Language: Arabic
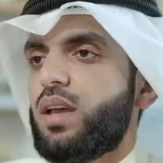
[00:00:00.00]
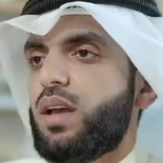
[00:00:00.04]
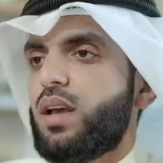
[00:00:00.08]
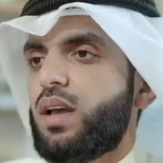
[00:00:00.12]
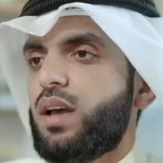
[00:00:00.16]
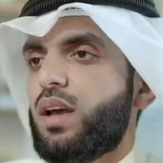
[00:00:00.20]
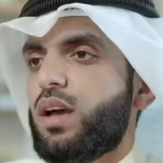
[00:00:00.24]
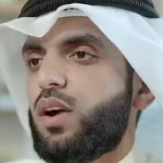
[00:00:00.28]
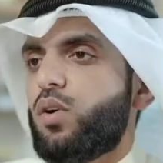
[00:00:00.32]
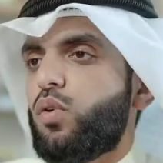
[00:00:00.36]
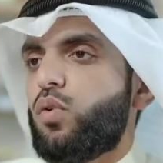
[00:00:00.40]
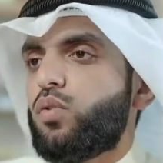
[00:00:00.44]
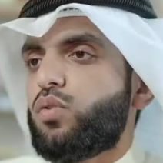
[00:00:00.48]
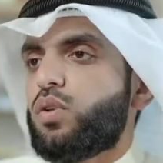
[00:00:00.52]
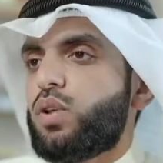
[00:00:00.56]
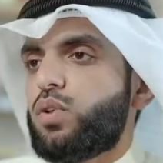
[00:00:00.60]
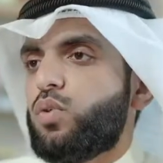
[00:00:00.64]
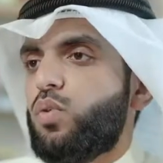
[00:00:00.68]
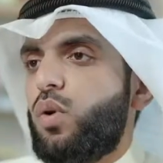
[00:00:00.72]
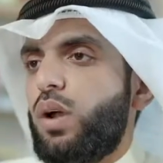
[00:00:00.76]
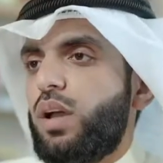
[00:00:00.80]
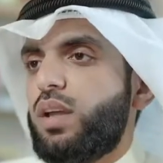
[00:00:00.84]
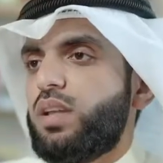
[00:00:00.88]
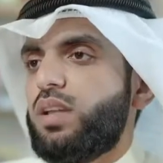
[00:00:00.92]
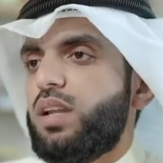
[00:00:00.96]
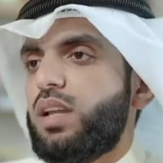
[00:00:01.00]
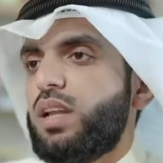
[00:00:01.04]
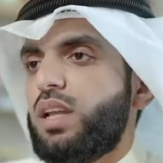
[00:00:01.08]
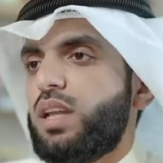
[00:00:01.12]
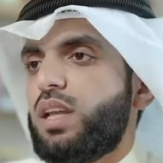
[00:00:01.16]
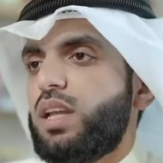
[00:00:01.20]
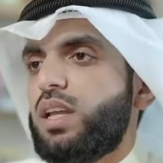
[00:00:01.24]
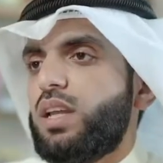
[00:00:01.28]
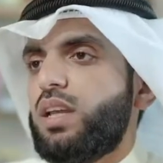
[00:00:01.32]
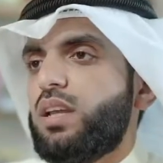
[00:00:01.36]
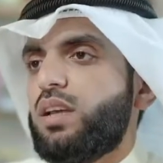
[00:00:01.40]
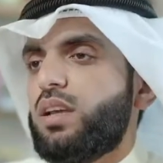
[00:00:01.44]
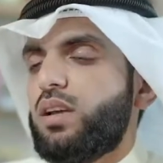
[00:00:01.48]
آه، قرة عين
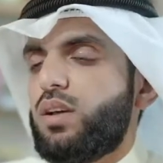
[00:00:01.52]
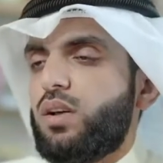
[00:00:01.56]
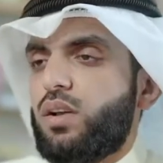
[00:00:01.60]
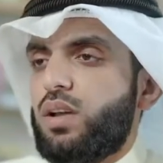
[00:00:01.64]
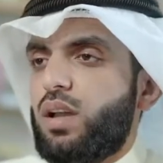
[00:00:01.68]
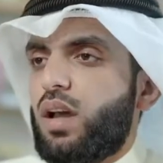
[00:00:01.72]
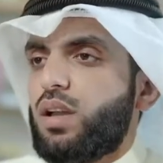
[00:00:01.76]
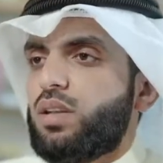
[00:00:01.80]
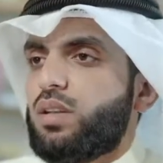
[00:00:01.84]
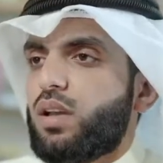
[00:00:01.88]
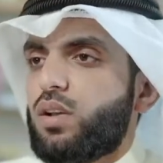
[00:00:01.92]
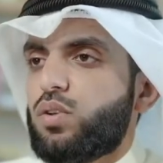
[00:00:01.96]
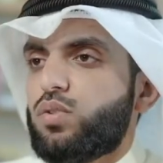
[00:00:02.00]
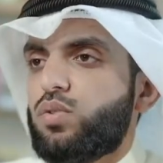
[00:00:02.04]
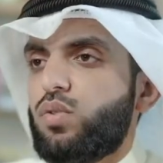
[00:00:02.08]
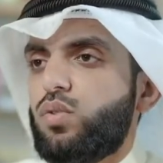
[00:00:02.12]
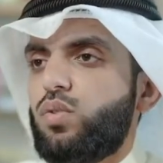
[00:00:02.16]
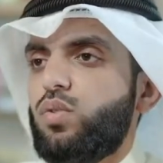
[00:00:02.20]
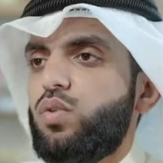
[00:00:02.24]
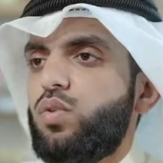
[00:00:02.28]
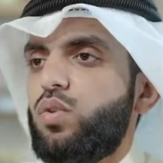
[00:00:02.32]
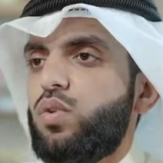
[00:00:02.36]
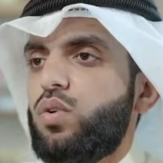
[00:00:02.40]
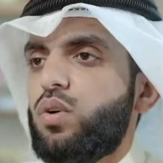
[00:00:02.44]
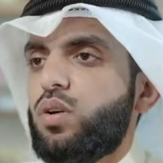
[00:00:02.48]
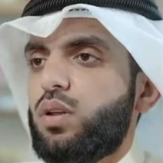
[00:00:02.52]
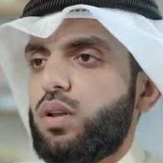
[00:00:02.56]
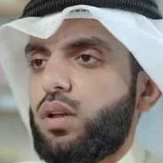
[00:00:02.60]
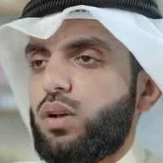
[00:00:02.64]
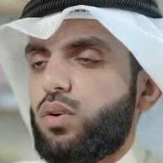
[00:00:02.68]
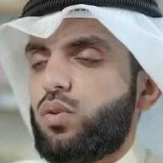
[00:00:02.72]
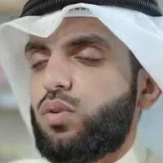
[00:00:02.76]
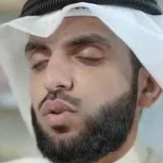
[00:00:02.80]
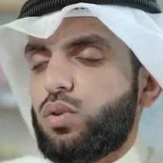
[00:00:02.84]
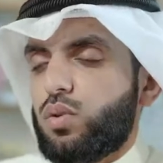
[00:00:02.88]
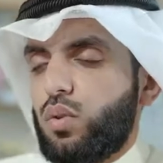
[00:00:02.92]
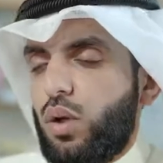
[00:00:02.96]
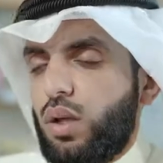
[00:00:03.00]
لي لا تقتلوه
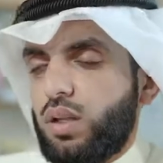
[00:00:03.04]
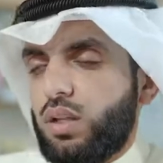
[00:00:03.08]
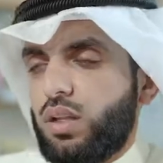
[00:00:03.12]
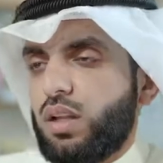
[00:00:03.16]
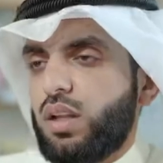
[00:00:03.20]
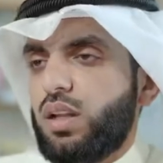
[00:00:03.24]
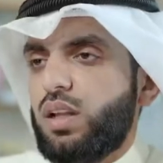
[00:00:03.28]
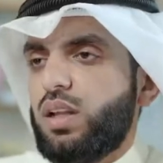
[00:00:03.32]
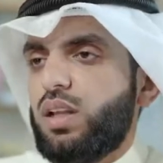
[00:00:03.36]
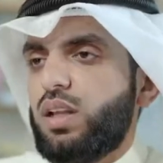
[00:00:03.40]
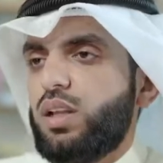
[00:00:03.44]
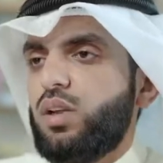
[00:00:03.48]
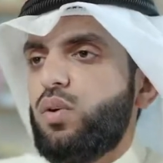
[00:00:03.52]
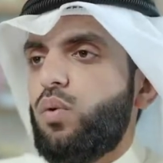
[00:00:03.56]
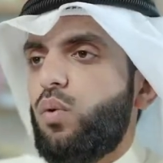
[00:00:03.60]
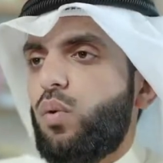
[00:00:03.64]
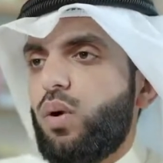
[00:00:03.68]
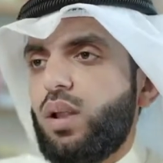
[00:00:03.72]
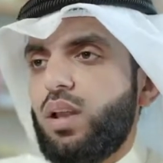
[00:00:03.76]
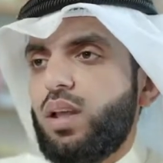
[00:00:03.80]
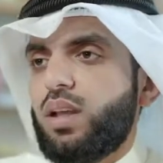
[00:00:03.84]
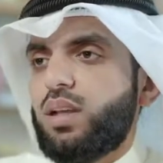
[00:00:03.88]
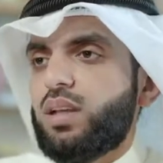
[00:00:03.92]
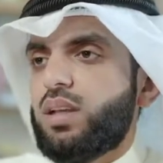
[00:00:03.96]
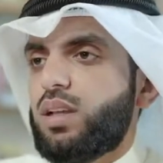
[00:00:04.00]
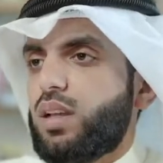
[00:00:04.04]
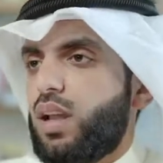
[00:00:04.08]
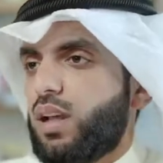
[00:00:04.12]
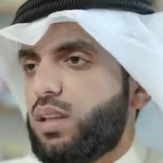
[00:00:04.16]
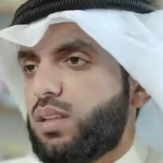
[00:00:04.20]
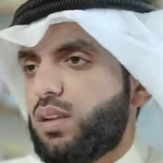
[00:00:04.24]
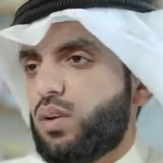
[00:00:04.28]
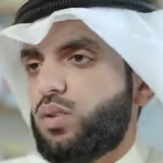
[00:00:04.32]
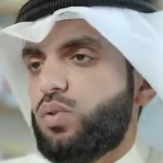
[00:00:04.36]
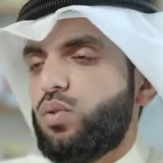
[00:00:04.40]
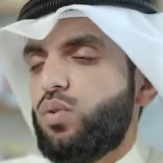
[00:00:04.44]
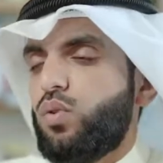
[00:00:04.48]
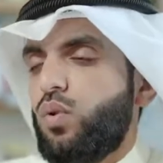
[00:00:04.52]
قرة عين لي ولك لا
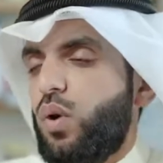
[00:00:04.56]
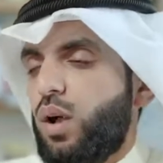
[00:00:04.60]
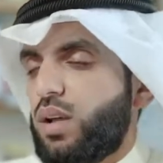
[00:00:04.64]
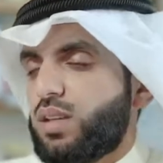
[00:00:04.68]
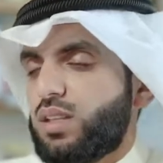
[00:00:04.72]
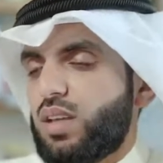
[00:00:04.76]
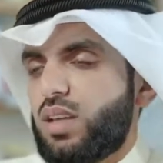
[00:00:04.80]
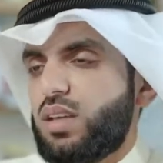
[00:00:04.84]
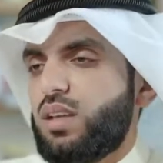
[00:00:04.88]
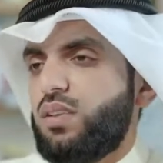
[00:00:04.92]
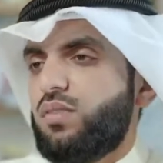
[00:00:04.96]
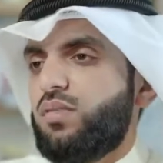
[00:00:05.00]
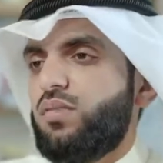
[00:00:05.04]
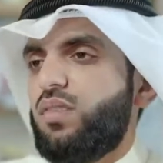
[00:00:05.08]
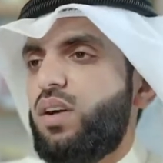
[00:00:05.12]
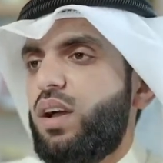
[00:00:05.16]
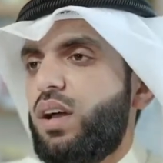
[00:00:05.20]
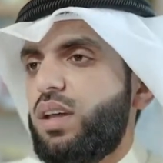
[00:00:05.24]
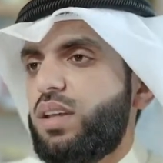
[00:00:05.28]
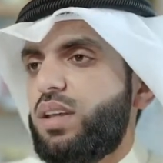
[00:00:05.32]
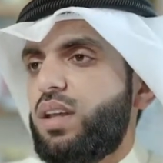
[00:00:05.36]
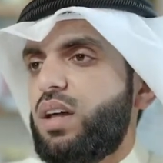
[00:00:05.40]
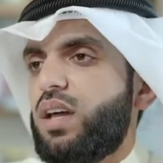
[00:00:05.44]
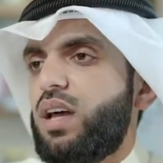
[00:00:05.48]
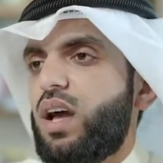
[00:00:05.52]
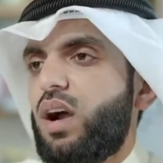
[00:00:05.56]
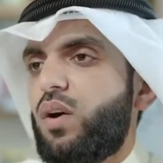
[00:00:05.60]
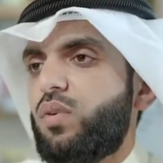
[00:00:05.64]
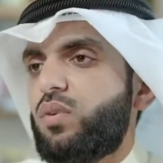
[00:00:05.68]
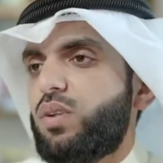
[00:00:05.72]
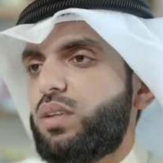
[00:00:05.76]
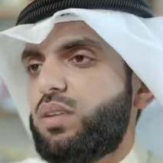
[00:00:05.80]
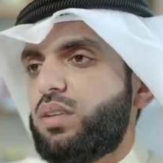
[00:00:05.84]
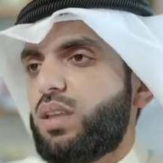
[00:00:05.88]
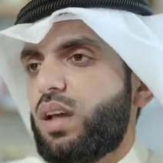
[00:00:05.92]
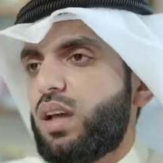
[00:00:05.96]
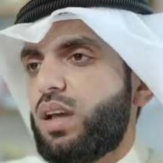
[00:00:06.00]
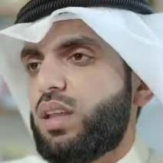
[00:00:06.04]
تقتلوه عسى ينفعنا أو
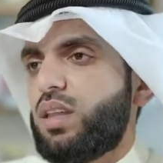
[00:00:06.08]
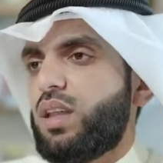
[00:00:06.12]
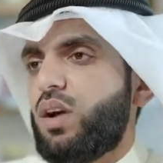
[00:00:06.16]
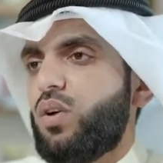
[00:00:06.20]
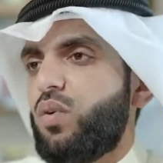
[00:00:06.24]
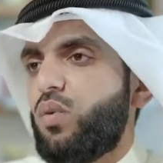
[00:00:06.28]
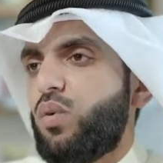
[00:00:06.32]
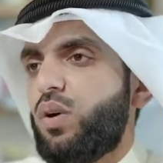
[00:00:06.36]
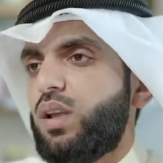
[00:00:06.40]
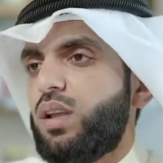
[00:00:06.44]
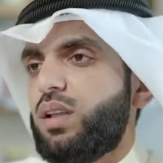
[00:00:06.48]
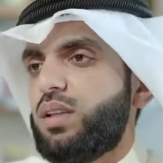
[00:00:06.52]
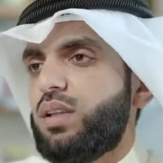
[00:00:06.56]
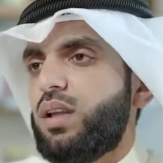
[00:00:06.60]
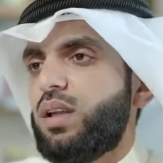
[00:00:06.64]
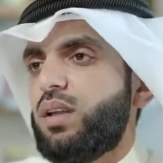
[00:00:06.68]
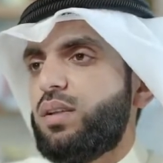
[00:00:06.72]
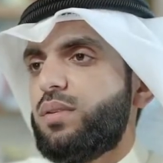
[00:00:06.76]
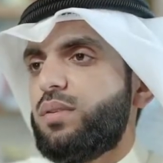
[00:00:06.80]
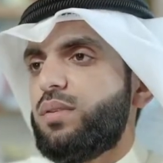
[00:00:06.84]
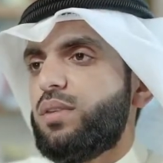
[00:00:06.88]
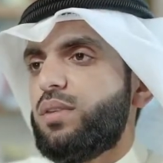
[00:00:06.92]
نتخذه ولدا